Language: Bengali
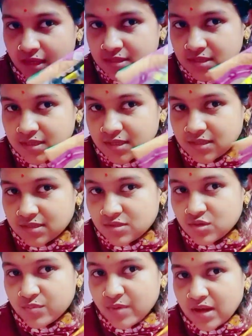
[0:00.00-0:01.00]
এই যে
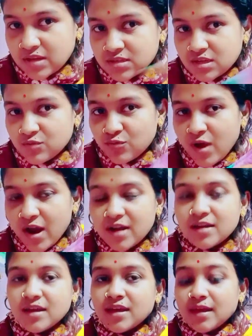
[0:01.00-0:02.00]
দেখছো বালিশের
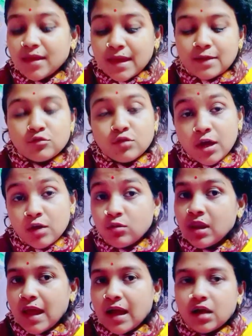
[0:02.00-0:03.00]
ওয়ার এগুলো
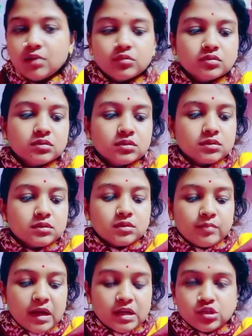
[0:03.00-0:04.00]
এখন লাগাবো
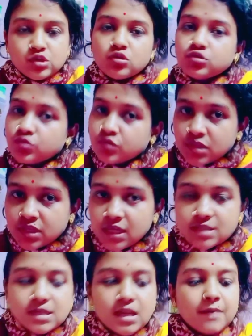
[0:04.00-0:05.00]
বালিশগুলো তো রোদে
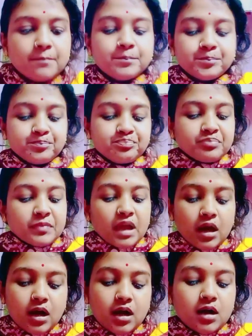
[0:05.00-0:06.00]
দিয়েছিলাম
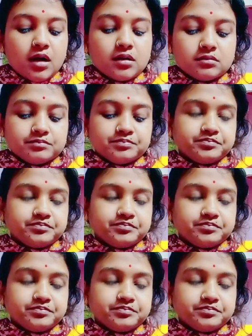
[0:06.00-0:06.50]
আর